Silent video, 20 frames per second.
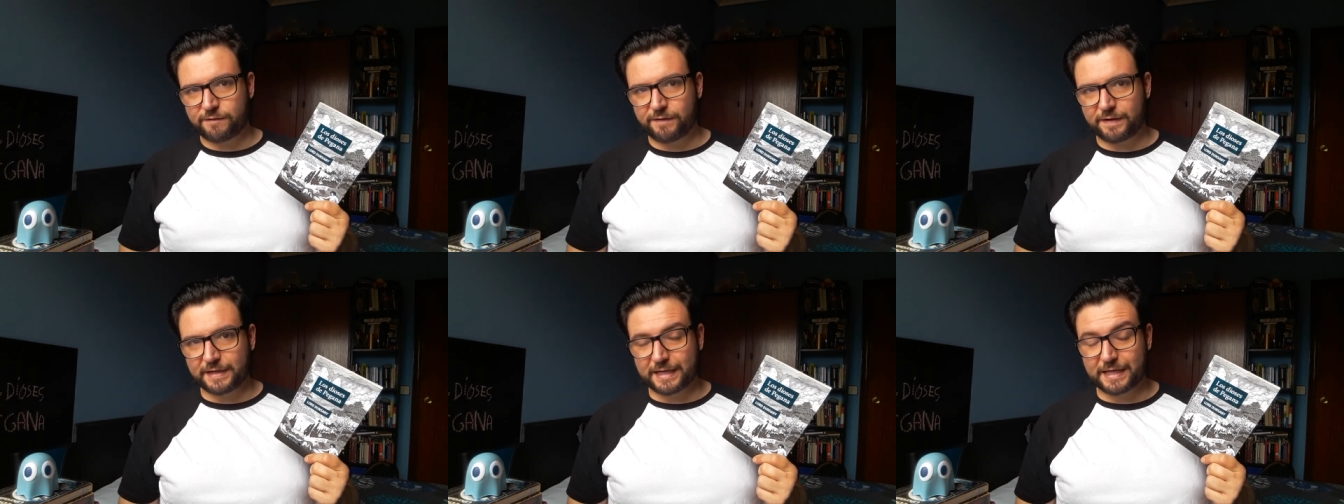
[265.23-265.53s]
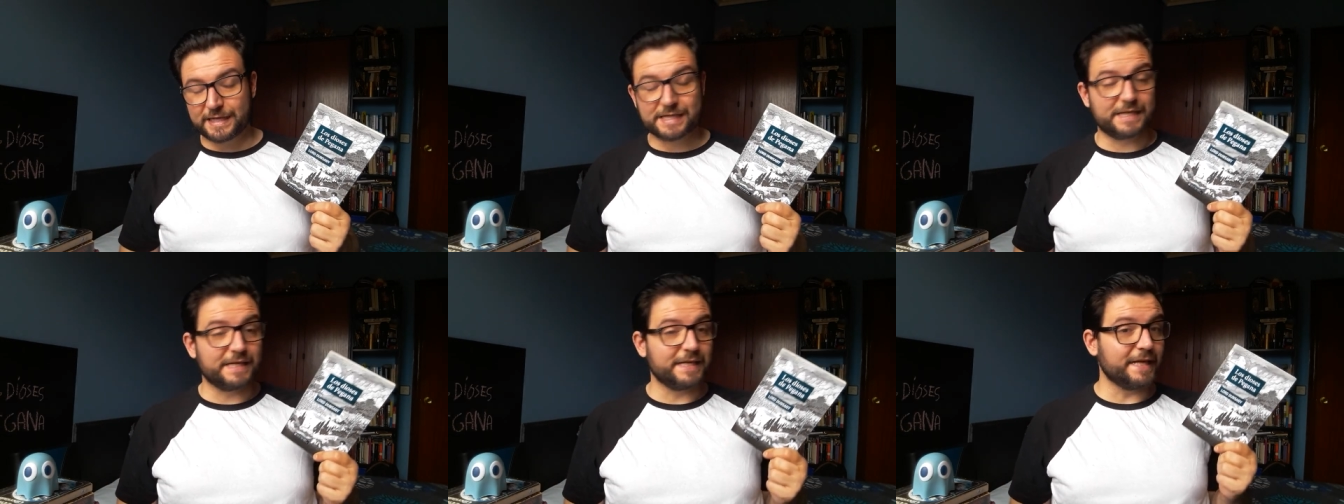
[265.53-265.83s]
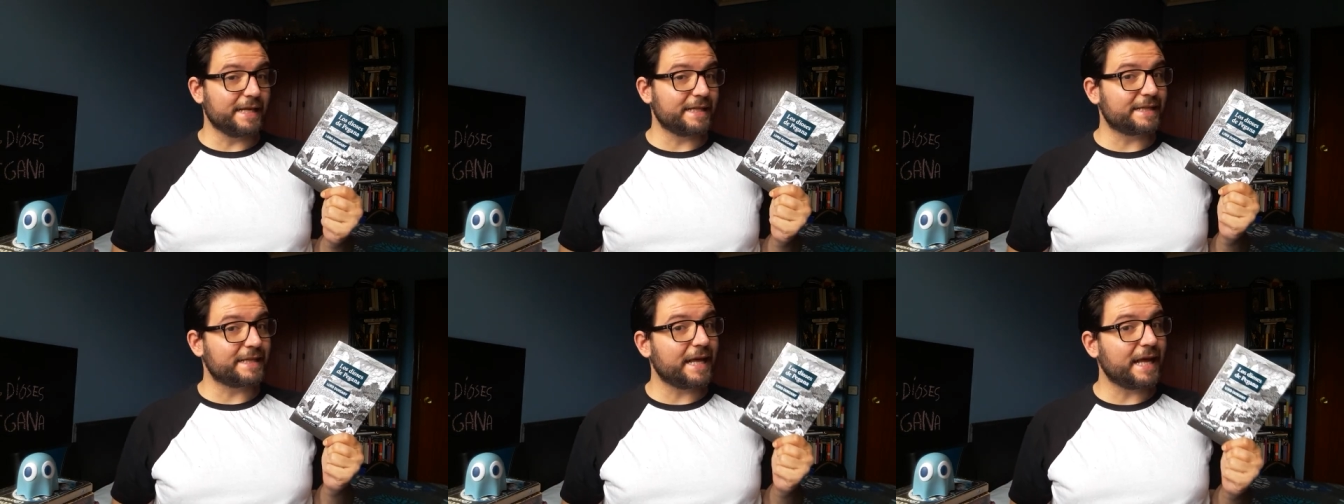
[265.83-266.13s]

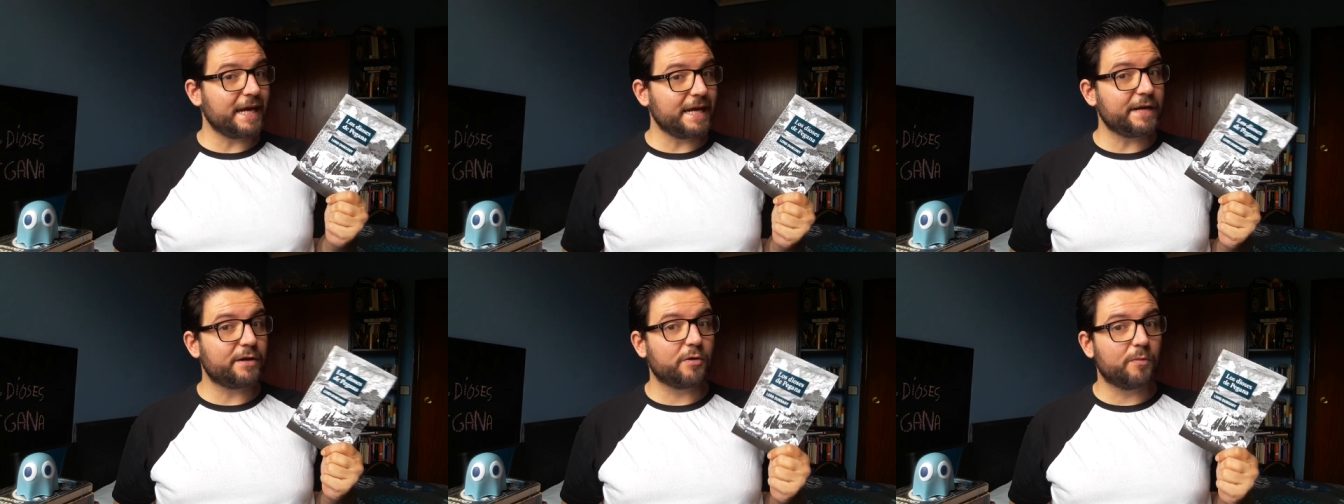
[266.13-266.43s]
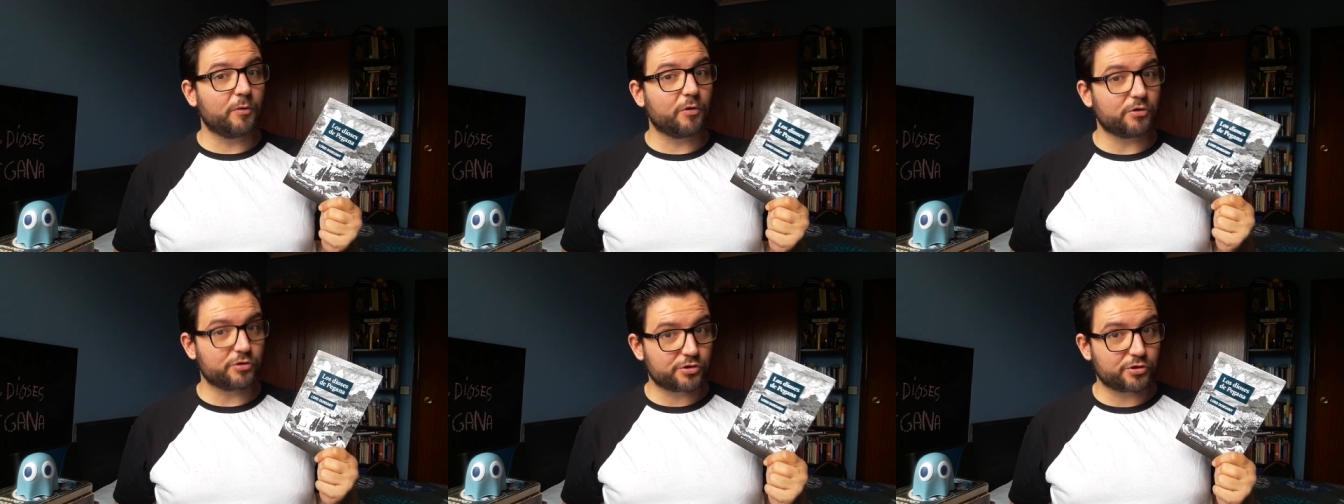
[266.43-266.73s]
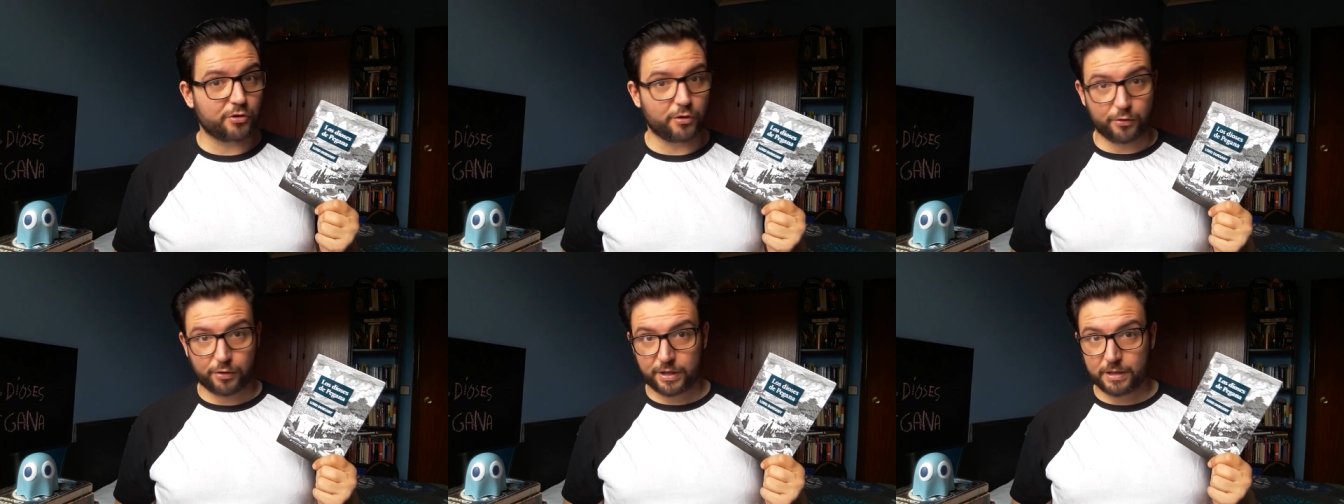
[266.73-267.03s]
fantasía tal y como los
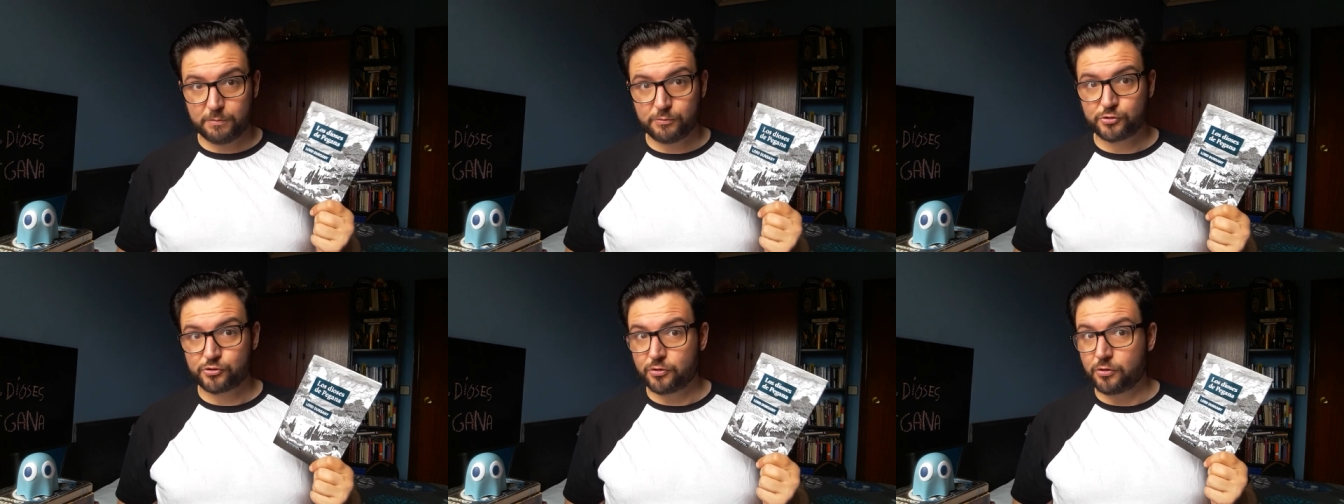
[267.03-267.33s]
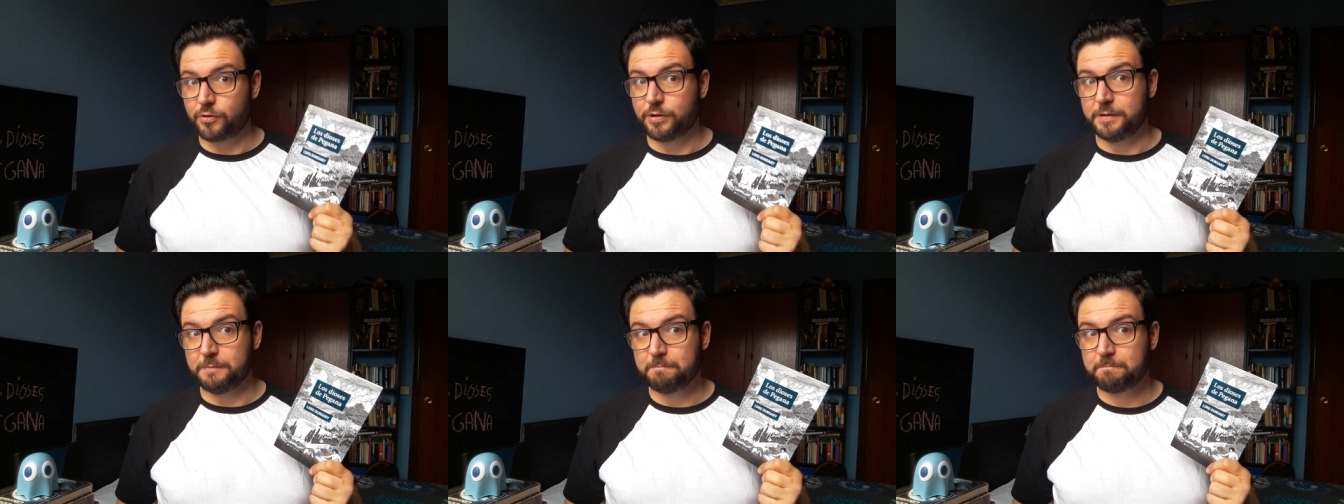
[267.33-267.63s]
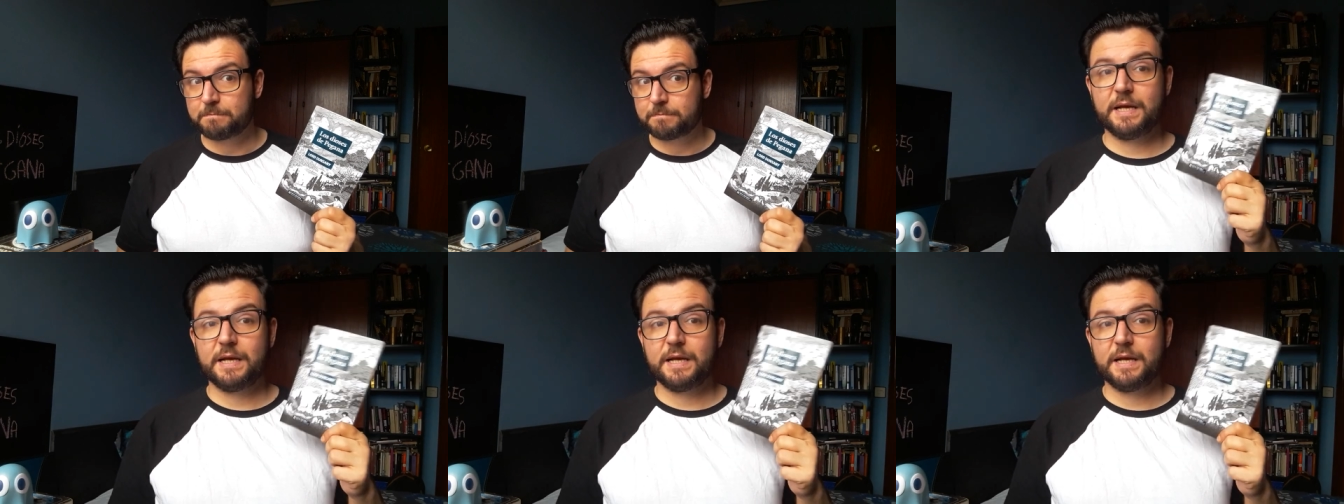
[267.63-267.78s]
conocemos hoy.